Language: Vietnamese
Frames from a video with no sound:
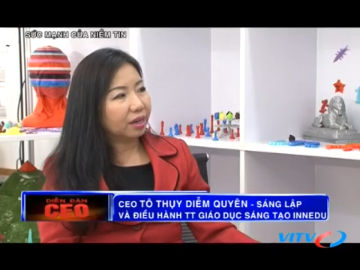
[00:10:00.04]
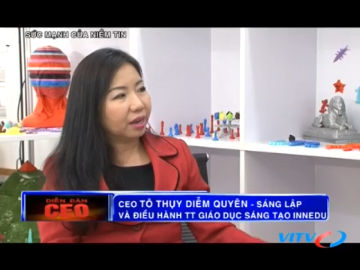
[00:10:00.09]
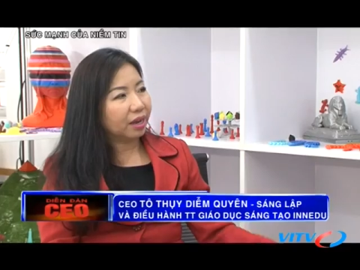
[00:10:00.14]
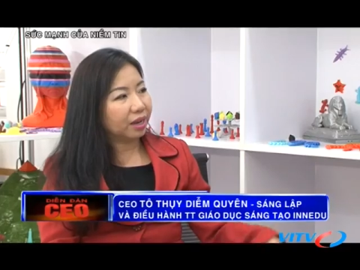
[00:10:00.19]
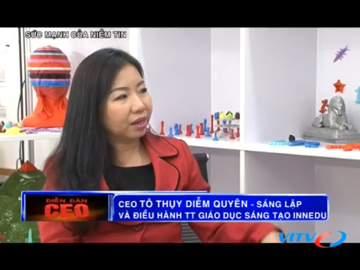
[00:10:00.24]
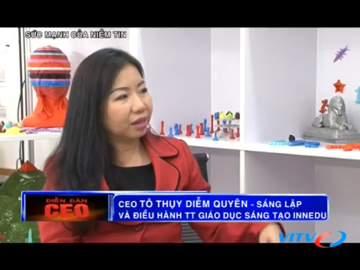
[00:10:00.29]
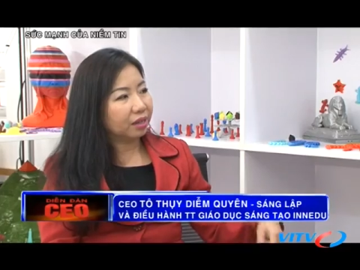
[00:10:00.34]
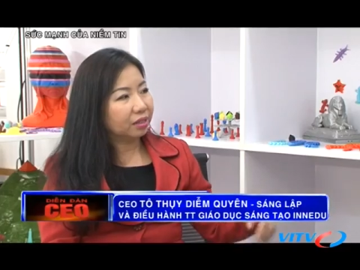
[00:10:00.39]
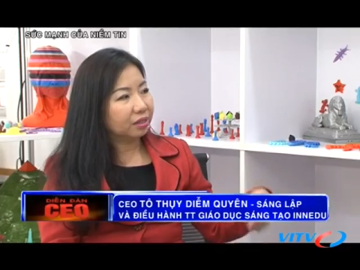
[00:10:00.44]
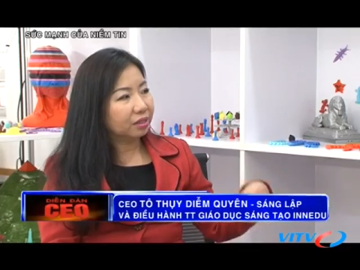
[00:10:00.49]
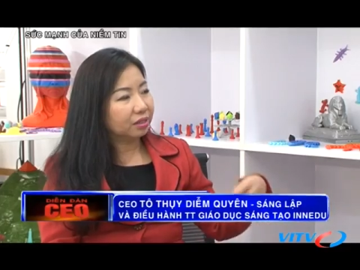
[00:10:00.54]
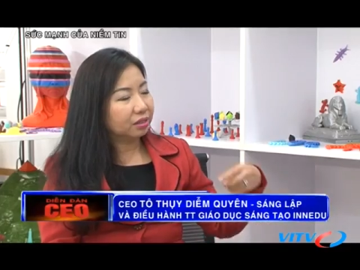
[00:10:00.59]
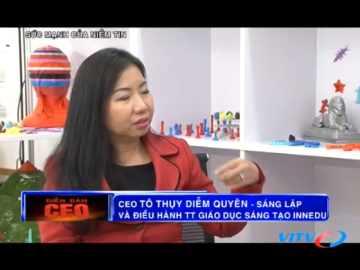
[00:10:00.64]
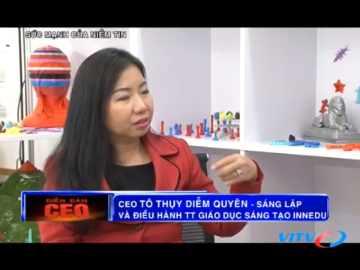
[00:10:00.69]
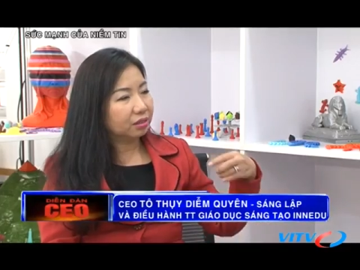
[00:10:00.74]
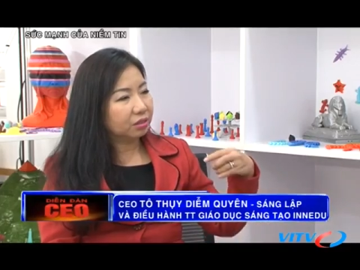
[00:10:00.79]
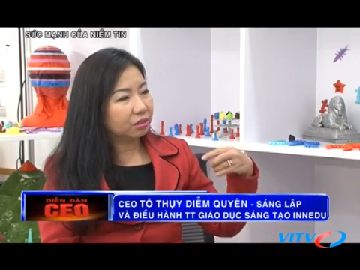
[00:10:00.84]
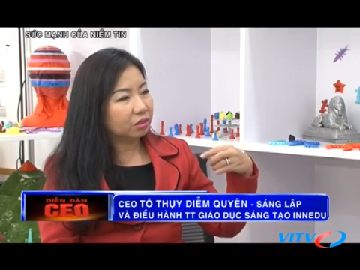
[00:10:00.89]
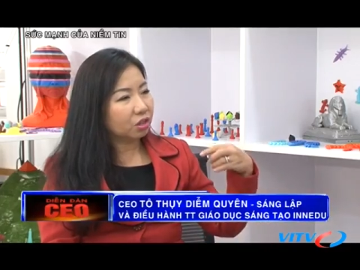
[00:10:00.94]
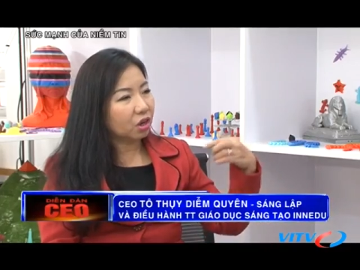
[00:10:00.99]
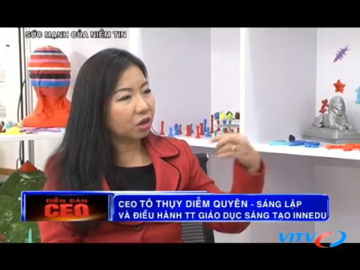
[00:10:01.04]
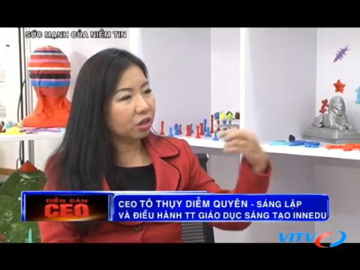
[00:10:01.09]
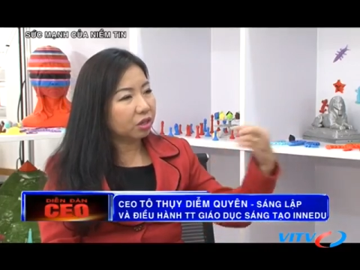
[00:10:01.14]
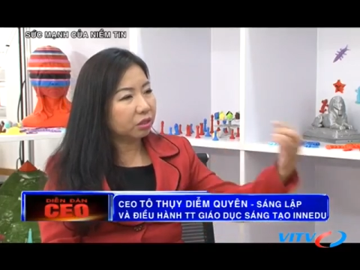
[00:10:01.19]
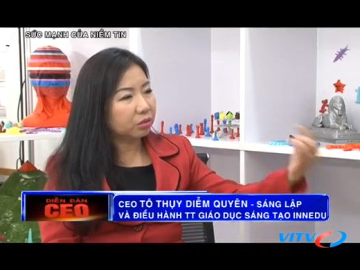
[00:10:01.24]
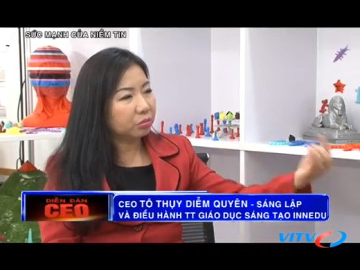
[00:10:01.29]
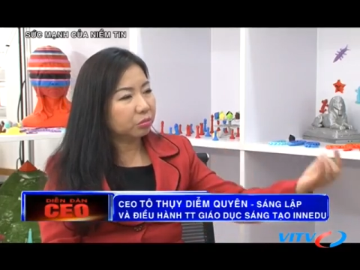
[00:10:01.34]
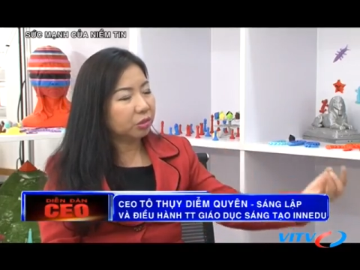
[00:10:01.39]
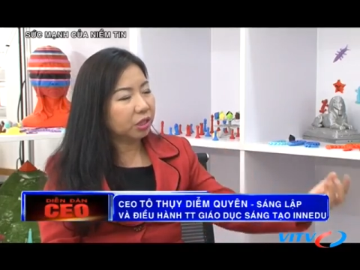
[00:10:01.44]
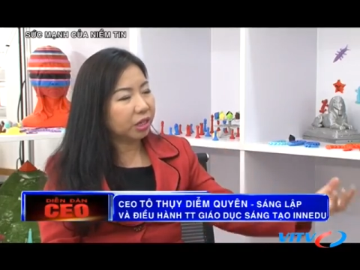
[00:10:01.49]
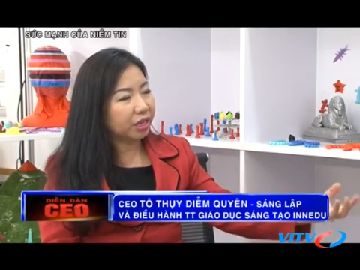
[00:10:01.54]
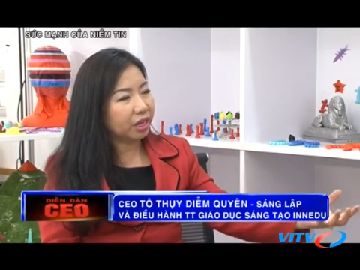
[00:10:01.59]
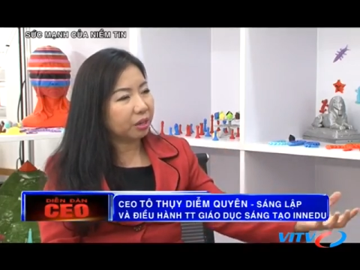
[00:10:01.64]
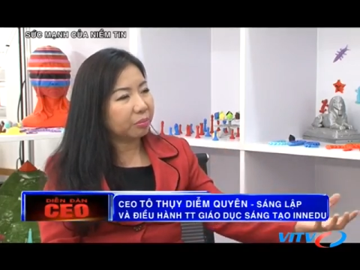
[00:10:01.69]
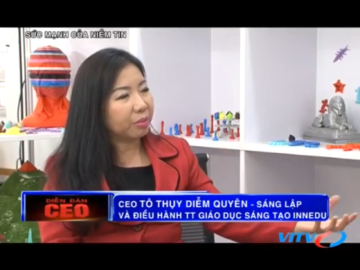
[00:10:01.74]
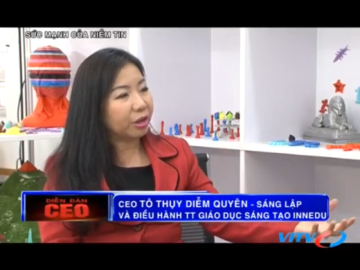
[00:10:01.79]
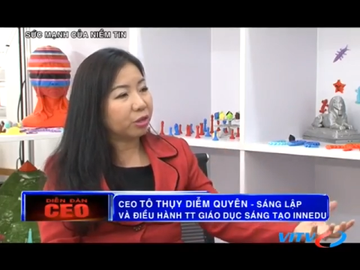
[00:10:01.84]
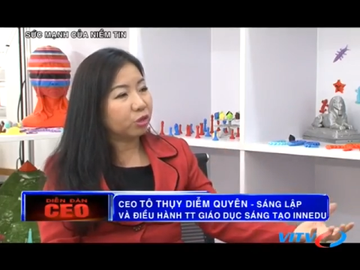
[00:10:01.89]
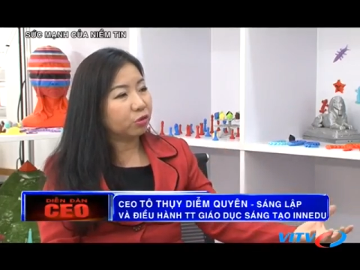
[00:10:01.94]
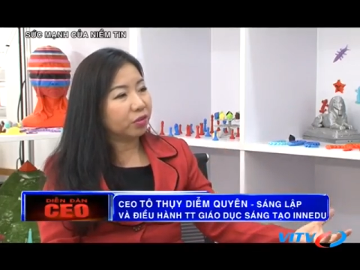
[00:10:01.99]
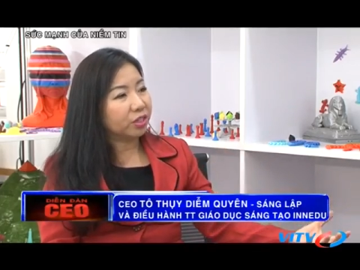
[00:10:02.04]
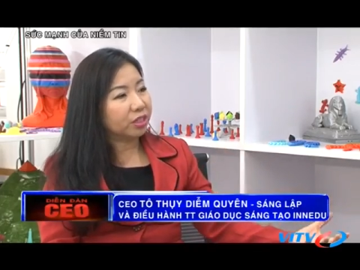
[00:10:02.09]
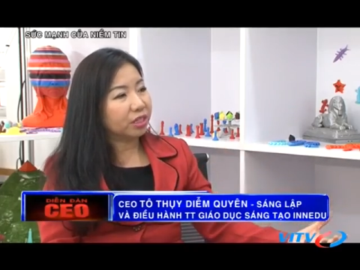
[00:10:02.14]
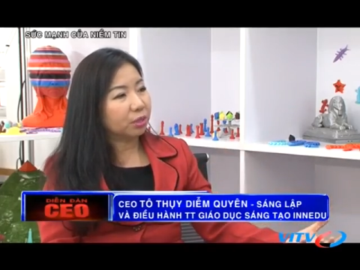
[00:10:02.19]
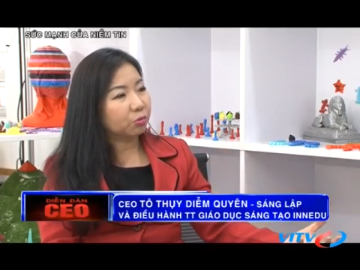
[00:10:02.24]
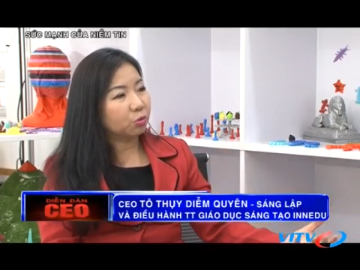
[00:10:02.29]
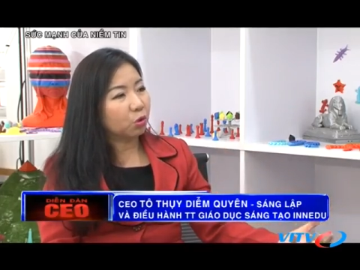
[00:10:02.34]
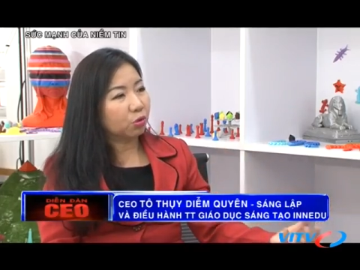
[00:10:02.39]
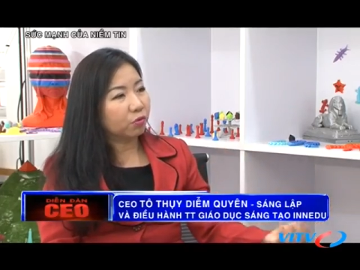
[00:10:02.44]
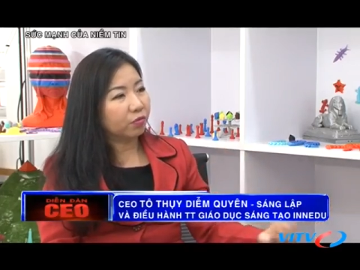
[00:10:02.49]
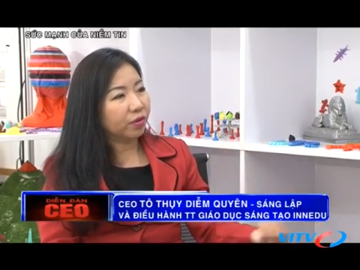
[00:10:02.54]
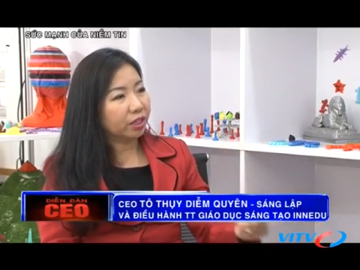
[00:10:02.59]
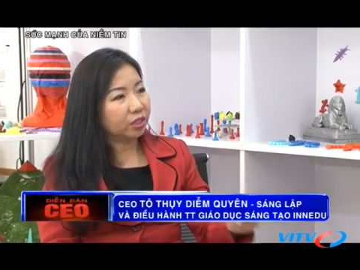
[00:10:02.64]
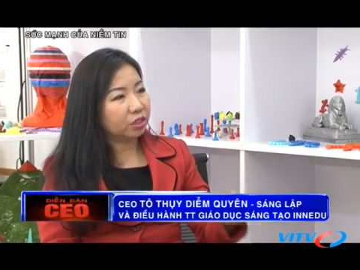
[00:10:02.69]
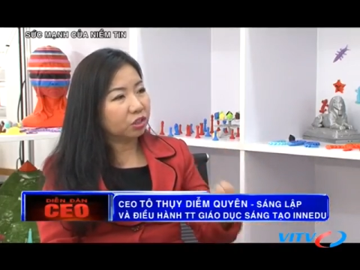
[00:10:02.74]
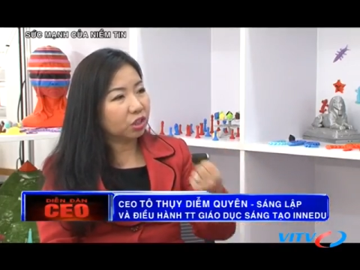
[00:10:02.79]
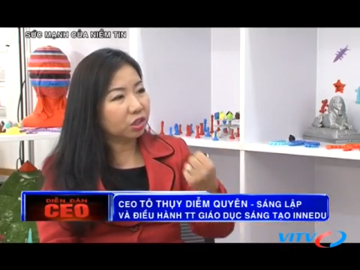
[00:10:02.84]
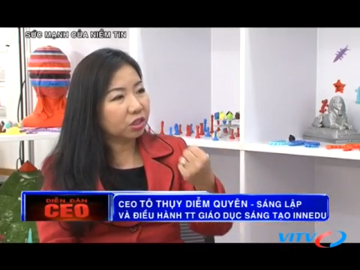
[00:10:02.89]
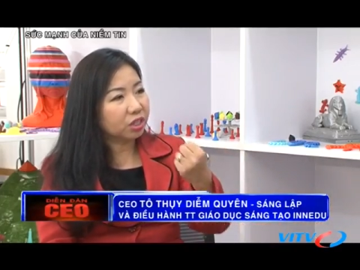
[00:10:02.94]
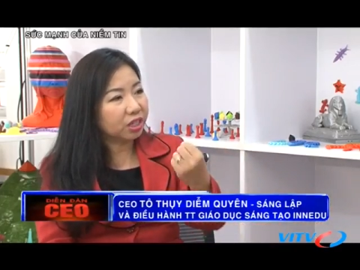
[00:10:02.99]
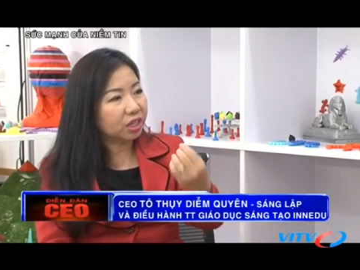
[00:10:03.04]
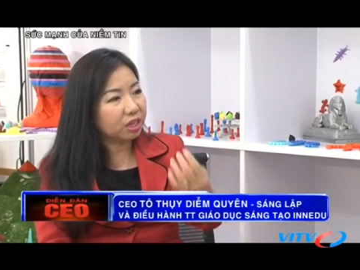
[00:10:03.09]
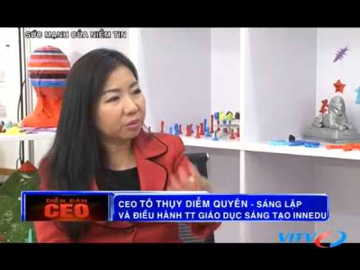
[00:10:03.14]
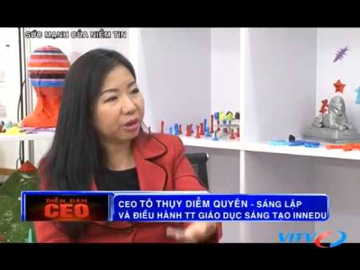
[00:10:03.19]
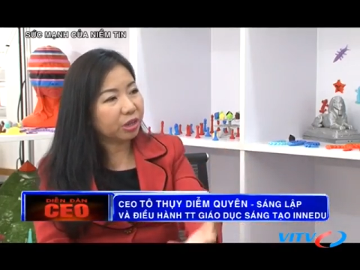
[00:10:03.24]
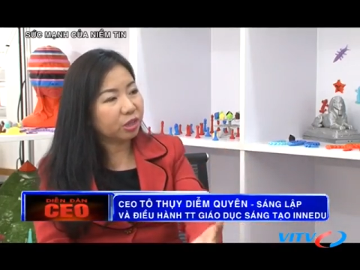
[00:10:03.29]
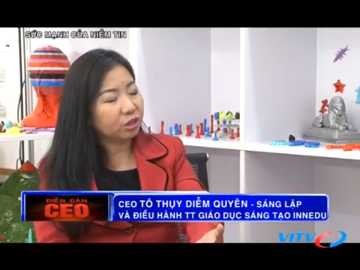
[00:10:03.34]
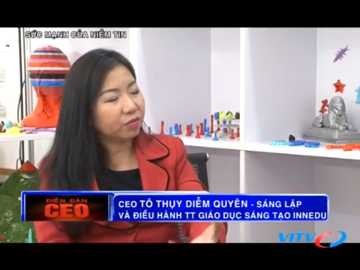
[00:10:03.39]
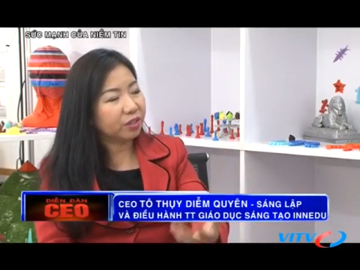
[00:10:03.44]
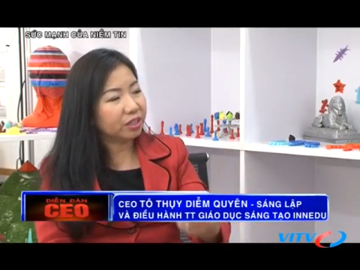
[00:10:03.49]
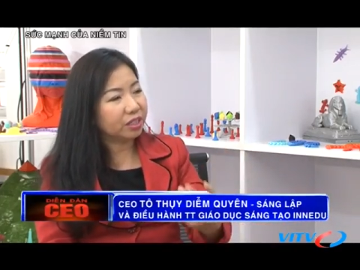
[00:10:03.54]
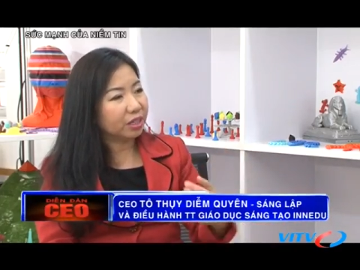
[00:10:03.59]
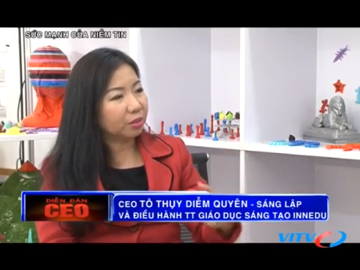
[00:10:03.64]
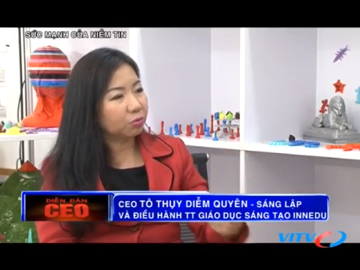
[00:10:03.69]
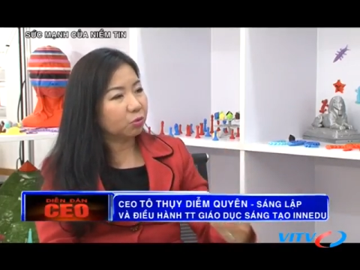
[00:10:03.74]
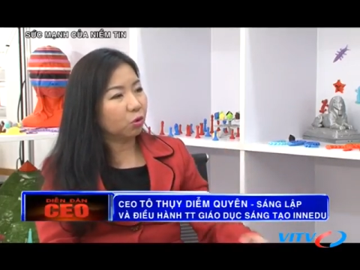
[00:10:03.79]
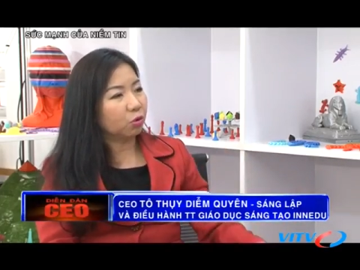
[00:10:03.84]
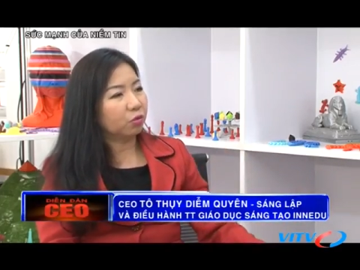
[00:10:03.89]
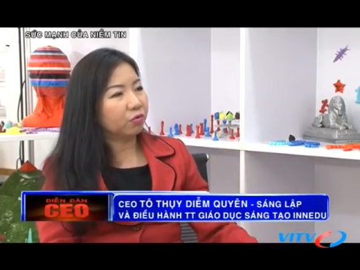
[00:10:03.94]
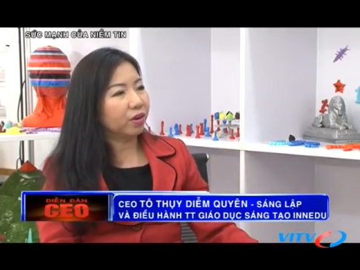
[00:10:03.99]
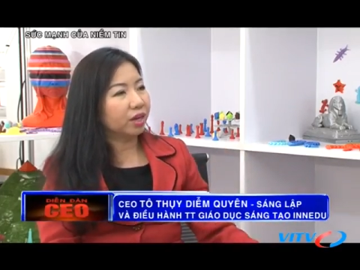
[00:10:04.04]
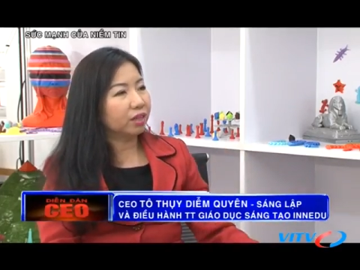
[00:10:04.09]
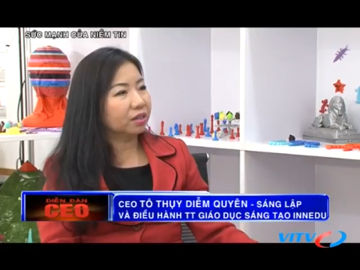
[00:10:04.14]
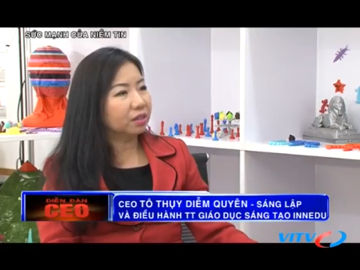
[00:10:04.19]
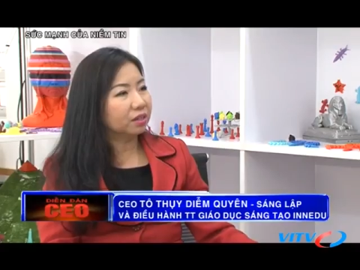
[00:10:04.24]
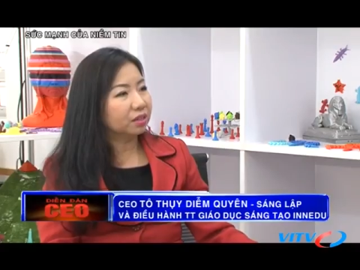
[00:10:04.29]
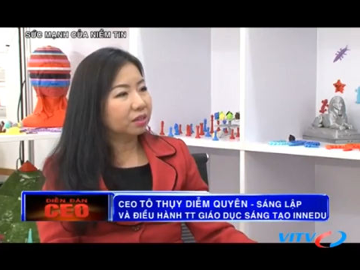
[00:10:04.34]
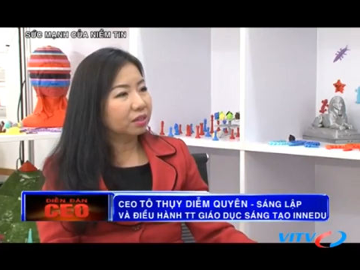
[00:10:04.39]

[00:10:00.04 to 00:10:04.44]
là cho người này bao nhiêu phần trăm cổ phần cho người kia bao nhiêu phần trăm cổ phần